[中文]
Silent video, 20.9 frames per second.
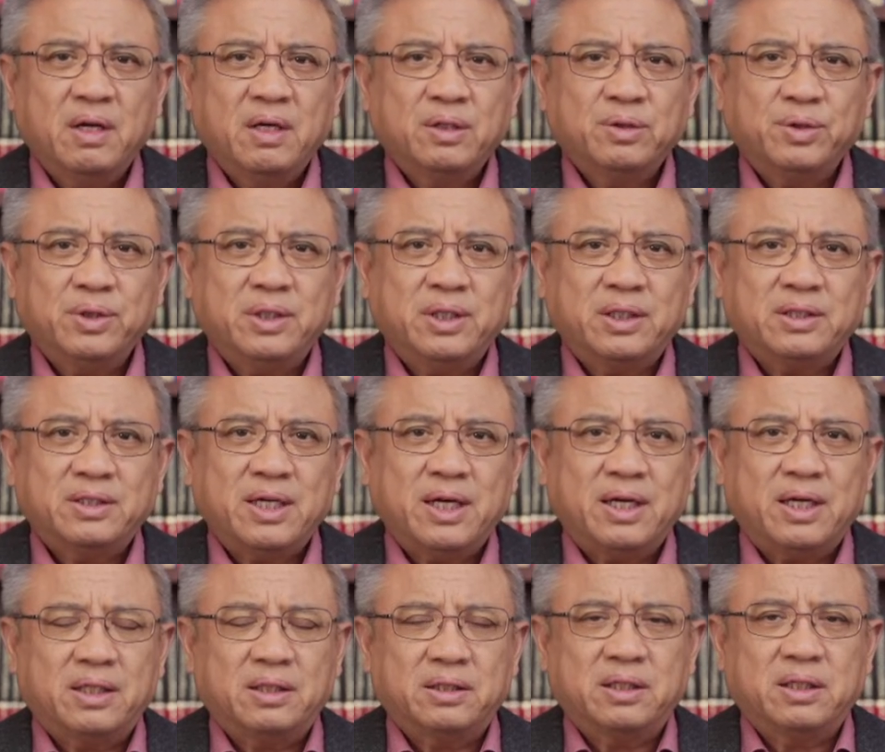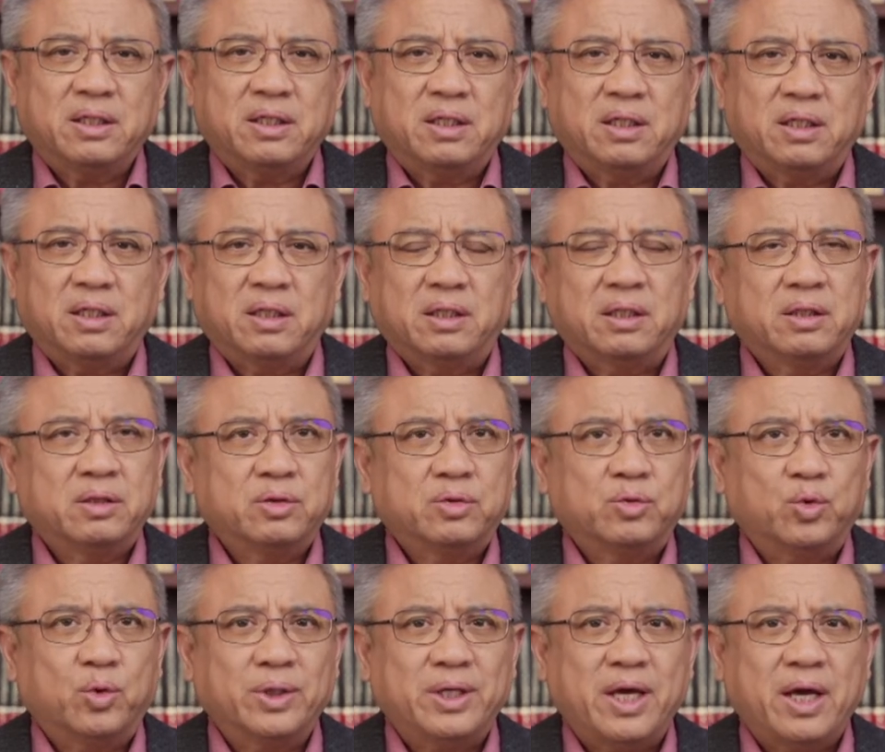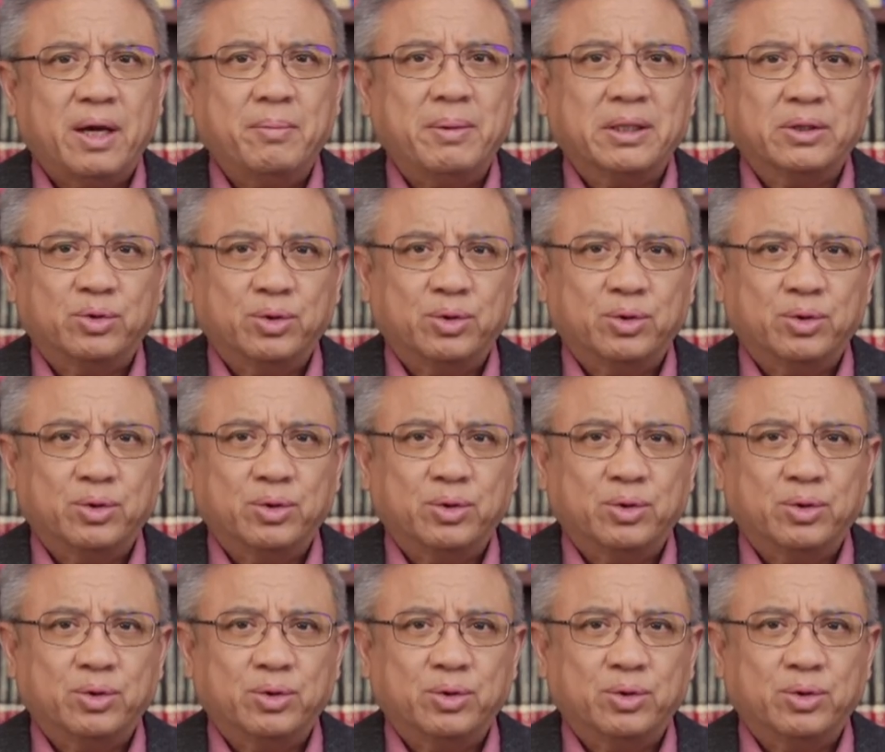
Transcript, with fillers: 所以呢，在这个昨天